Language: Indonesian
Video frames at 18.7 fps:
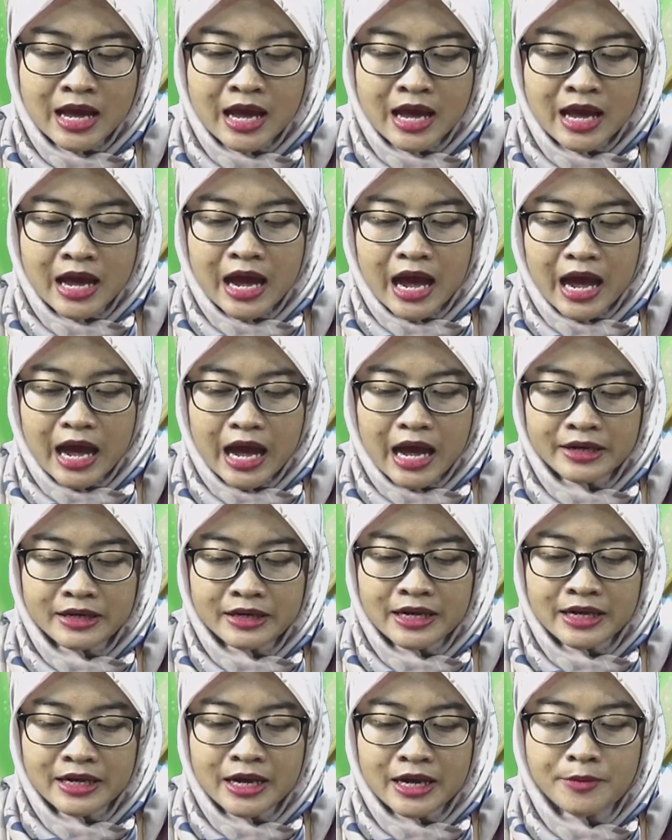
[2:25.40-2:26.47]
Ada
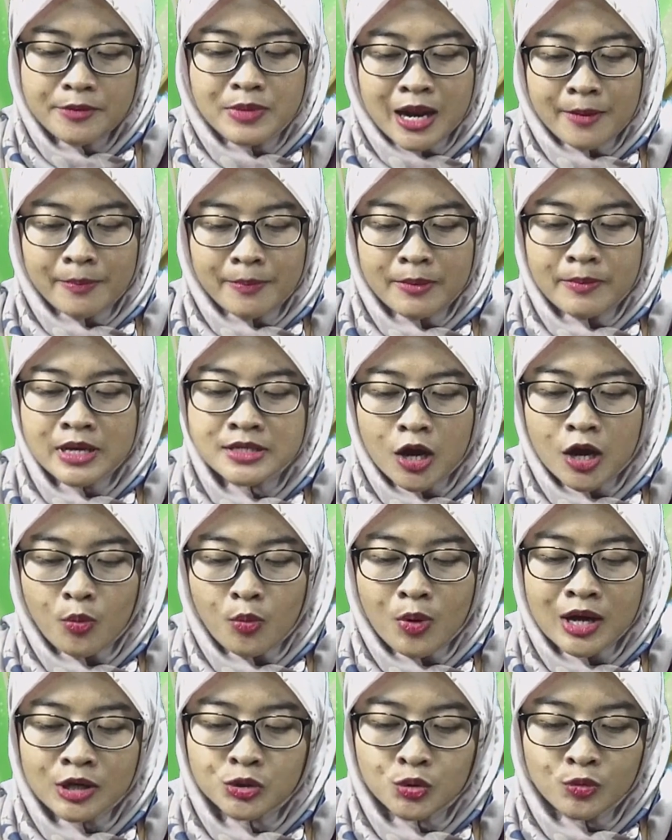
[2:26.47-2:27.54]
berapa banyak
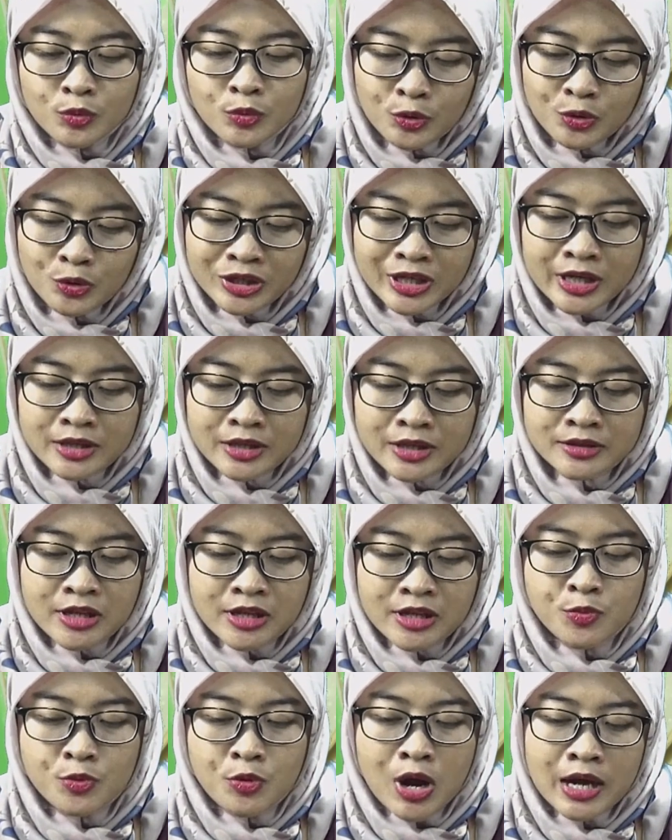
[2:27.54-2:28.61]
waktumu yang
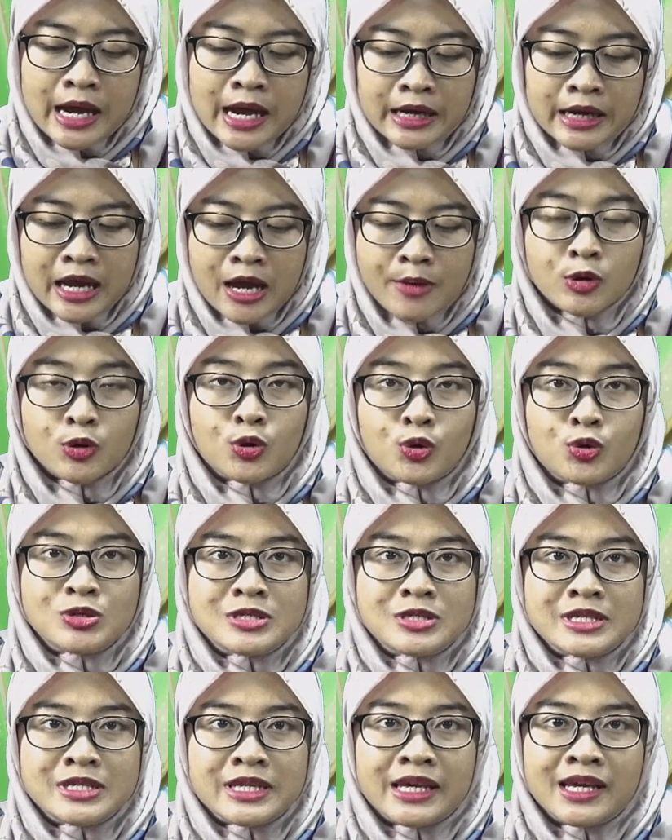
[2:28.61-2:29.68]
terbuang karena
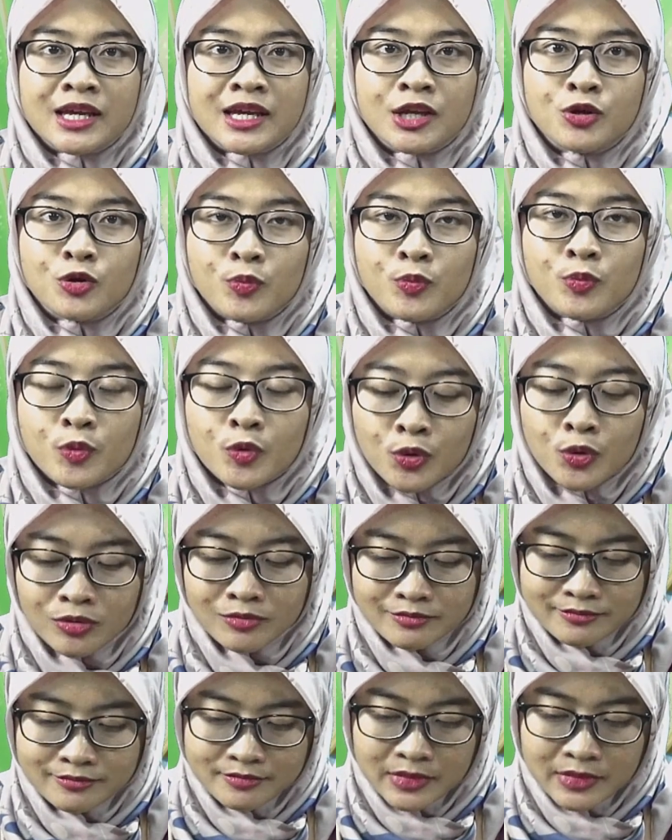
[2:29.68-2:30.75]
mengurusi hidupku?
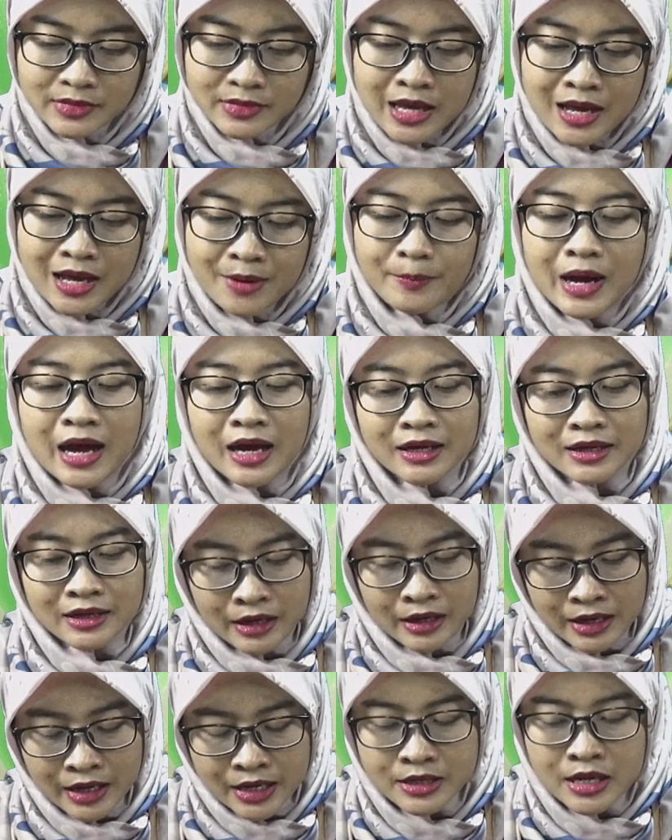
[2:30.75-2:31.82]

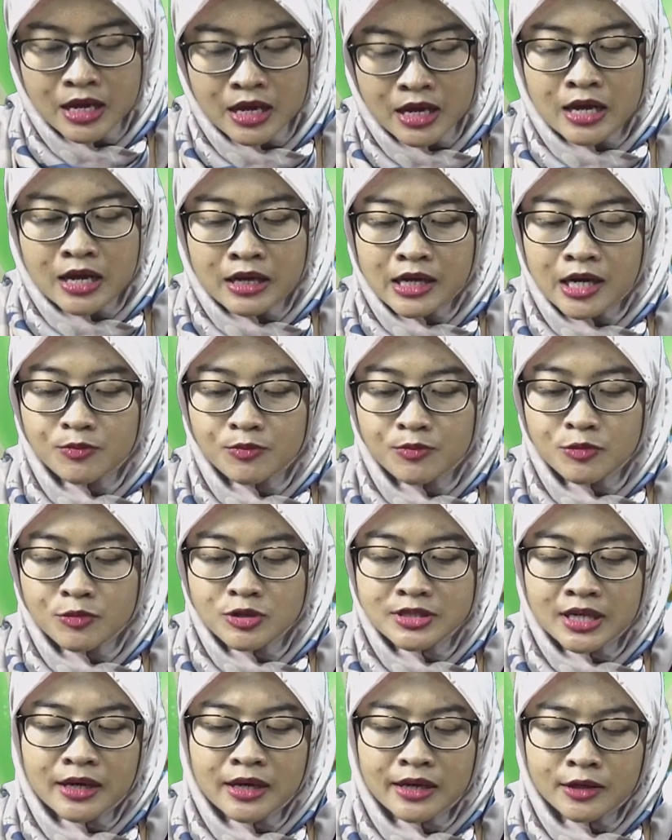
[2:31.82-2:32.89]
Bahkan, kamu
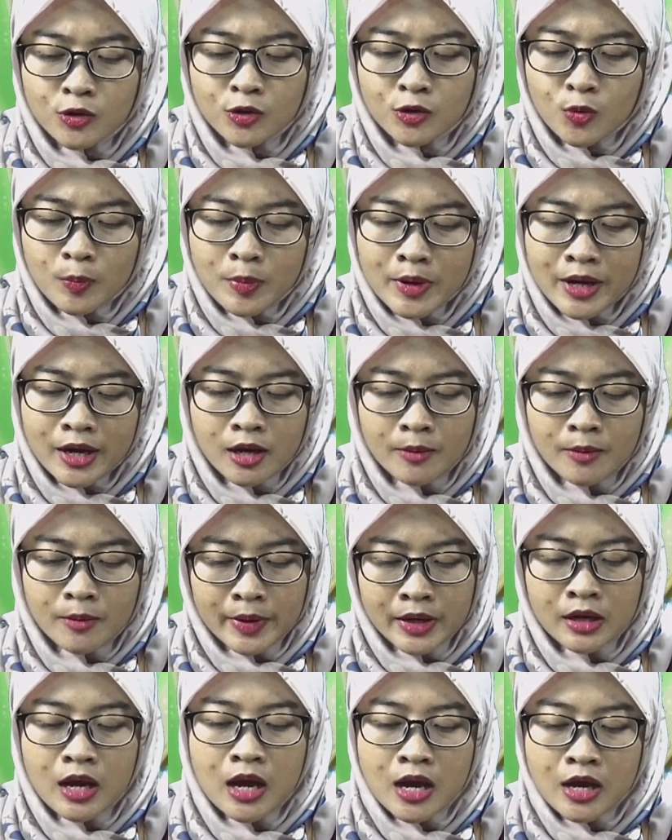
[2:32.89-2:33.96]
seringkali lupa kapan
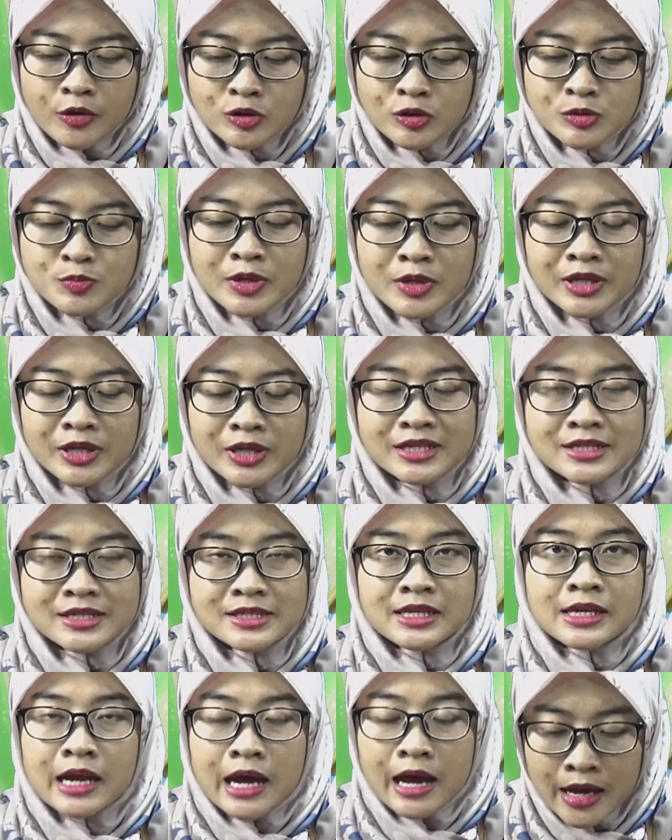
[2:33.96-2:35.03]
harus
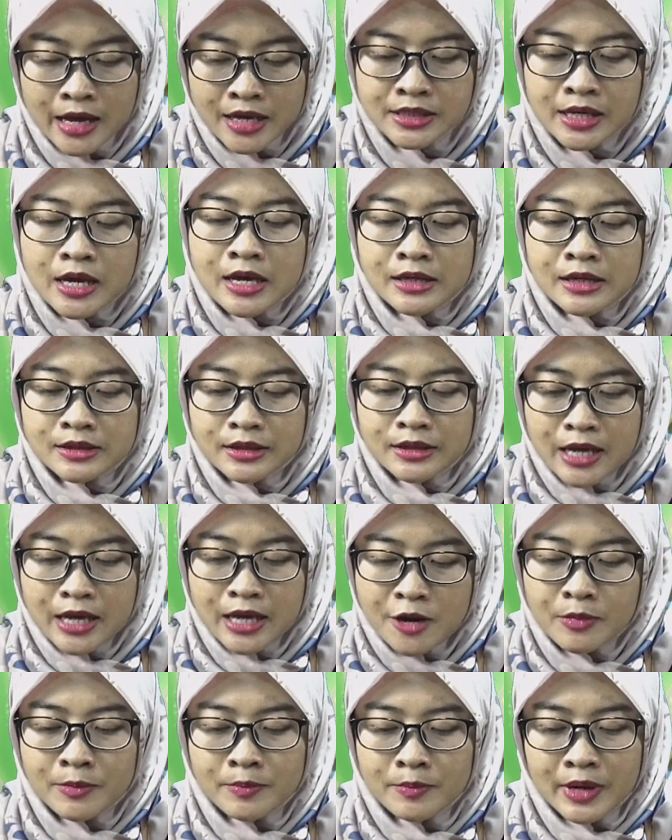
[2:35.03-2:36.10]
beristirahat dan
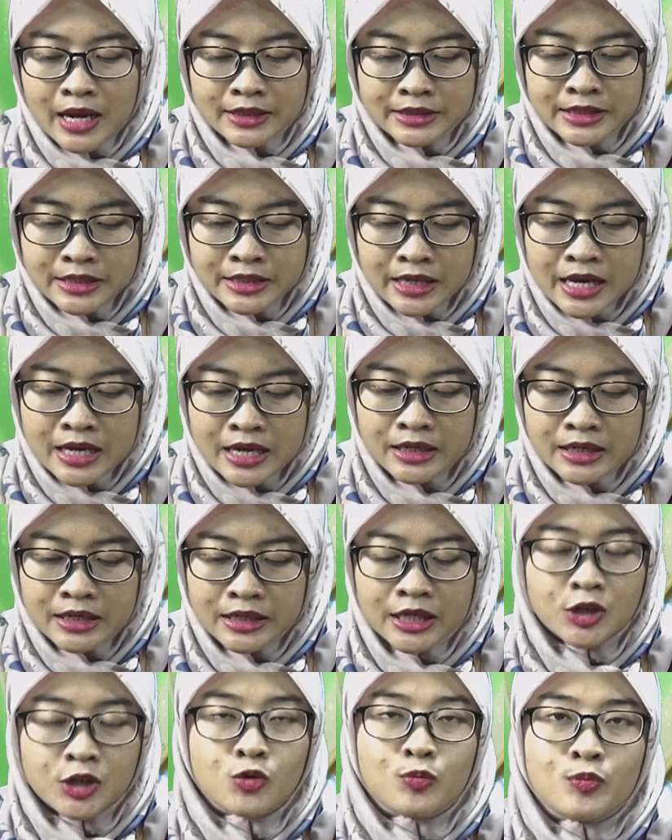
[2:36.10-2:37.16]
memperhatikan
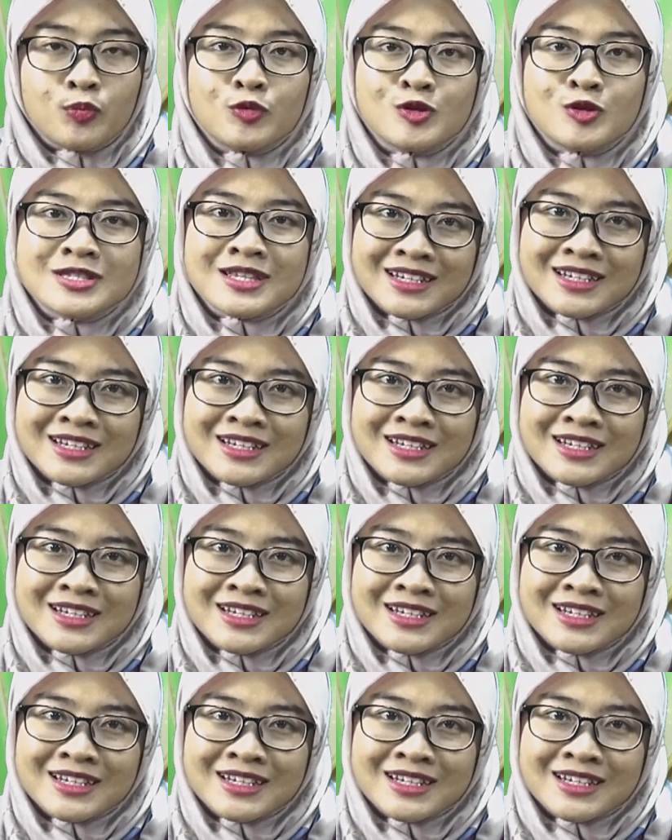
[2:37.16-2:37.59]
hidupmu sendiri.